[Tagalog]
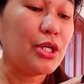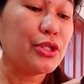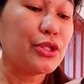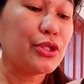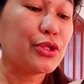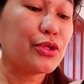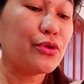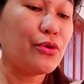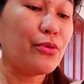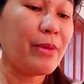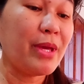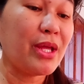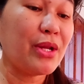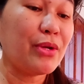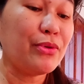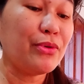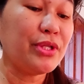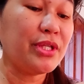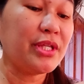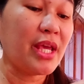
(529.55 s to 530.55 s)
So,
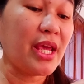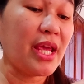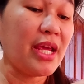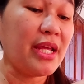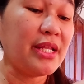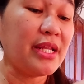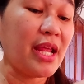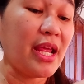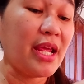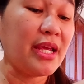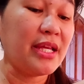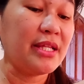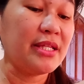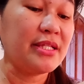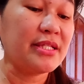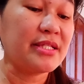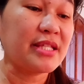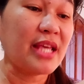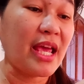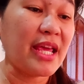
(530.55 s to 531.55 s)
meron si In In
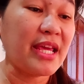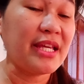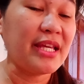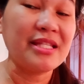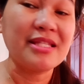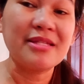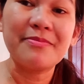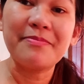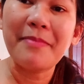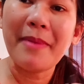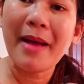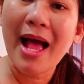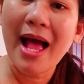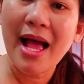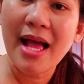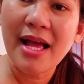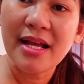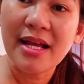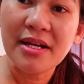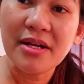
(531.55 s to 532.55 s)
sa 8
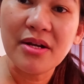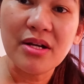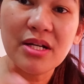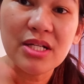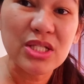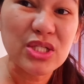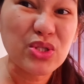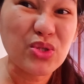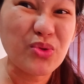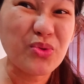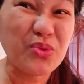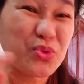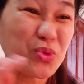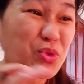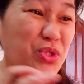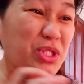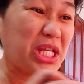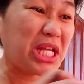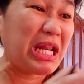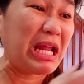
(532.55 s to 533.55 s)
pa. So,
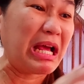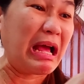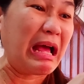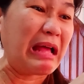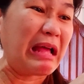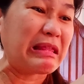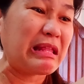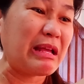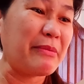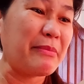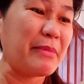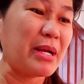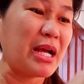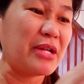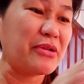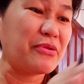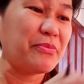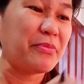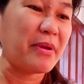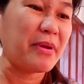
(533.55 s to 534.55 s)
kunti lang ata
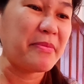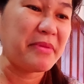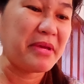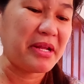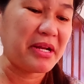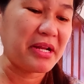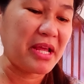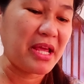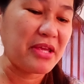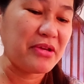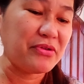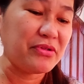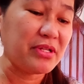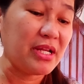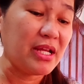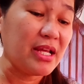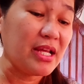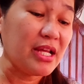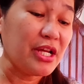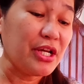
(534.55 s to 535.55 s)
mag-ano premiere ngayon.
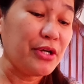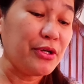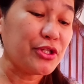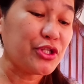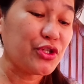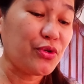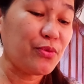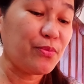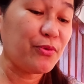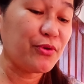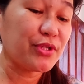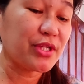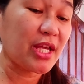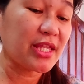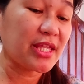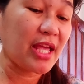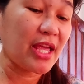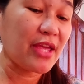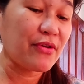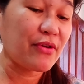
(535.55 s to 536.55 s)
So,
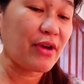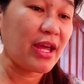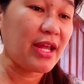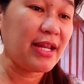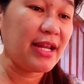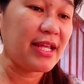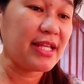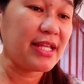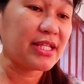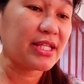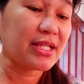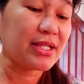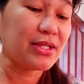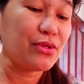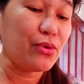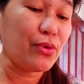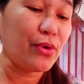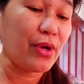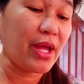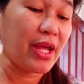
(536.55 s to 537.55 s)
punta tayo kay Let's
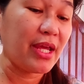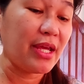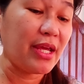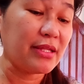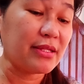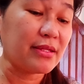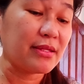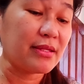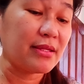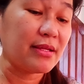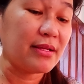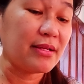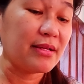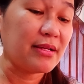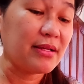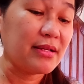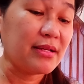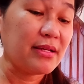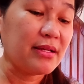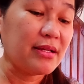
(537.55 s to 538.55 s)
Do It.
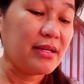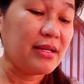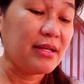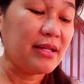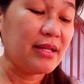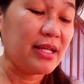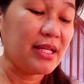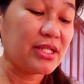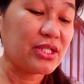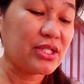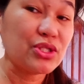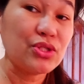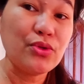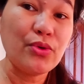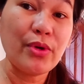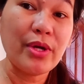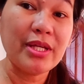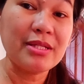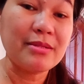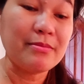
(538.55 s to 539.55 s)
Let's
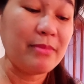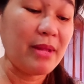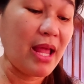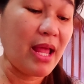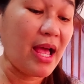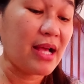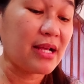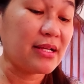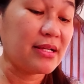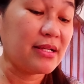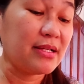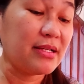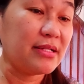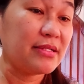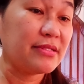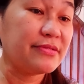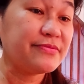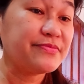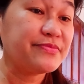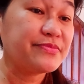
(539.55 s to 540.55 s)
Do okay. It Vlog.
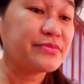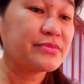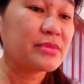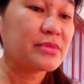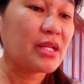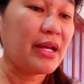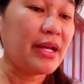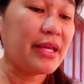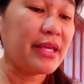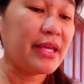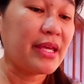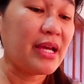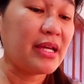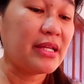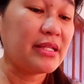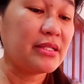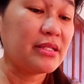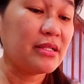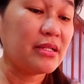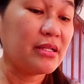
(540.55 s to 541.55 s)
Ayan.